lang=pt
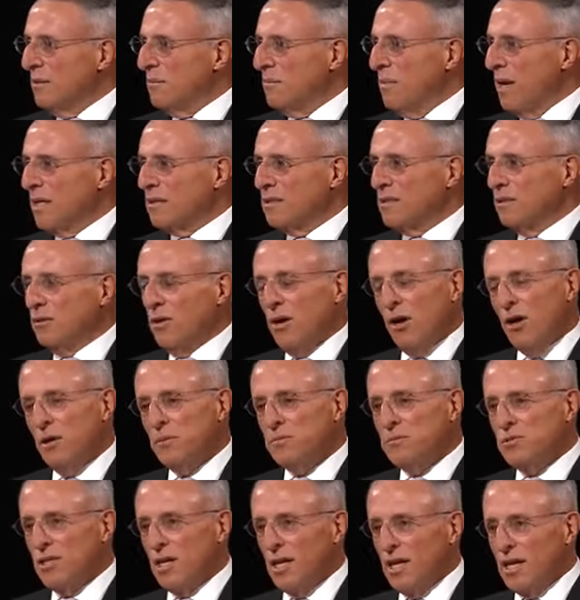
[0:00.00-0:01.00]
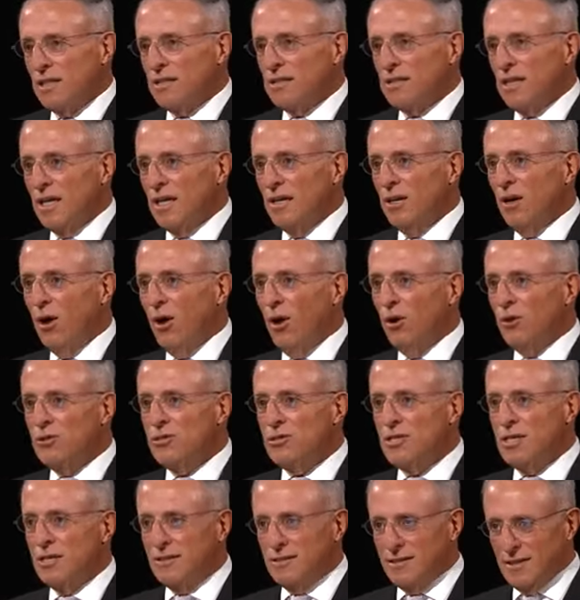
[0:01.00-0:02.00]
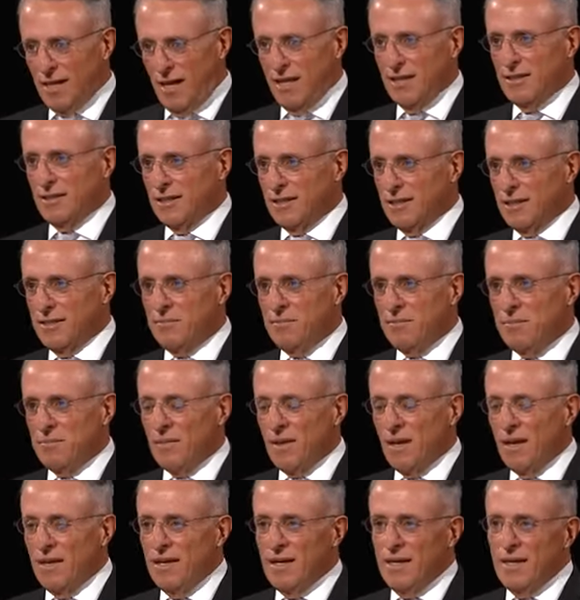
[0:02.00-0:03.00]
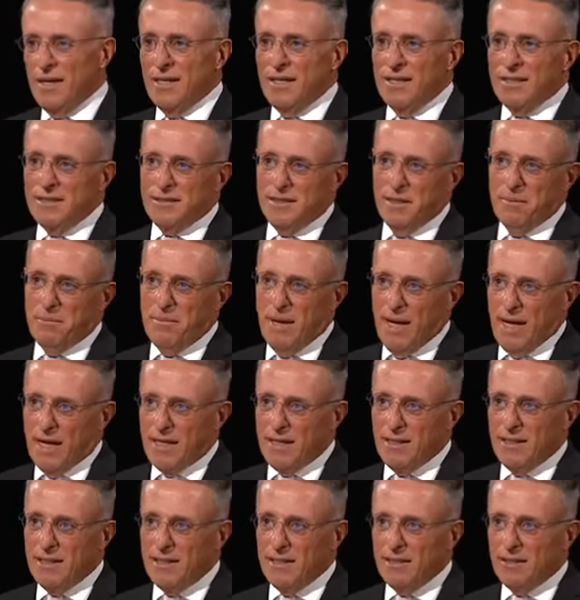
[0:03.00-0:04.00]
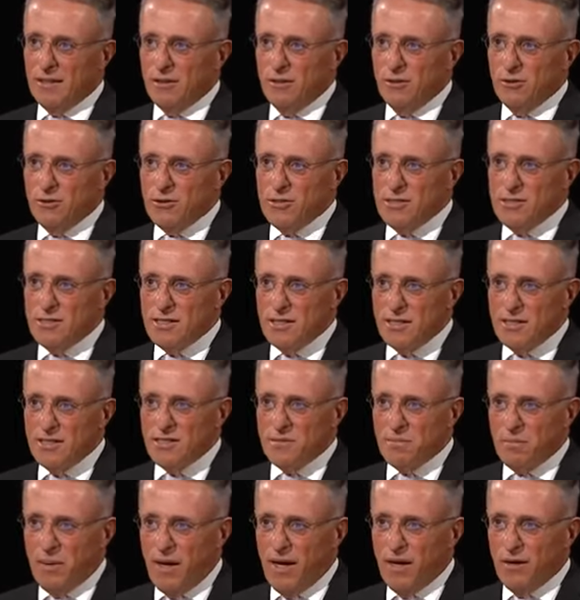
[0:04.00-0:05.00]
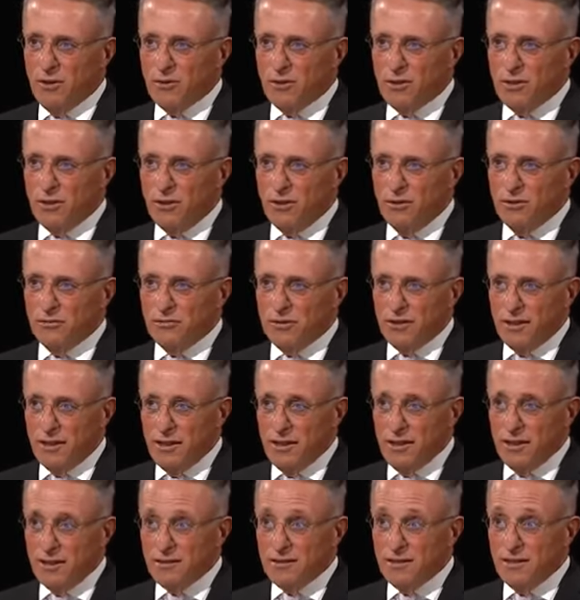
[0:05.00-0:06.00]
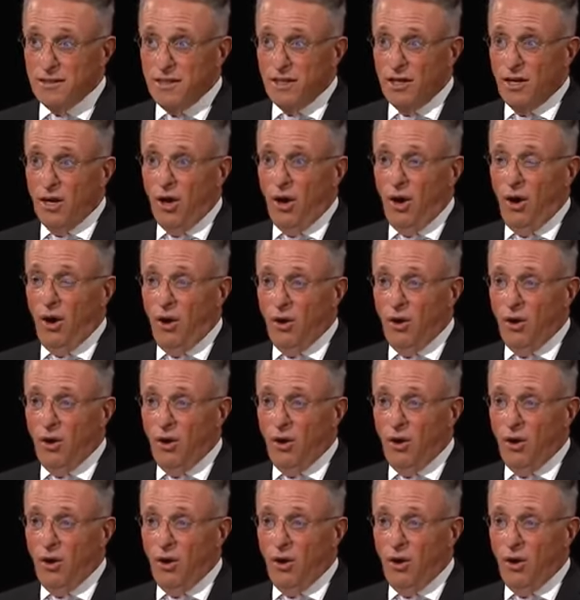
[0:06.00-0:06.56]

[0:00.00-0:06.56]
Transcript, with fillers: e desiludidos na vida. Metaforicamente falando, ceder à tentação é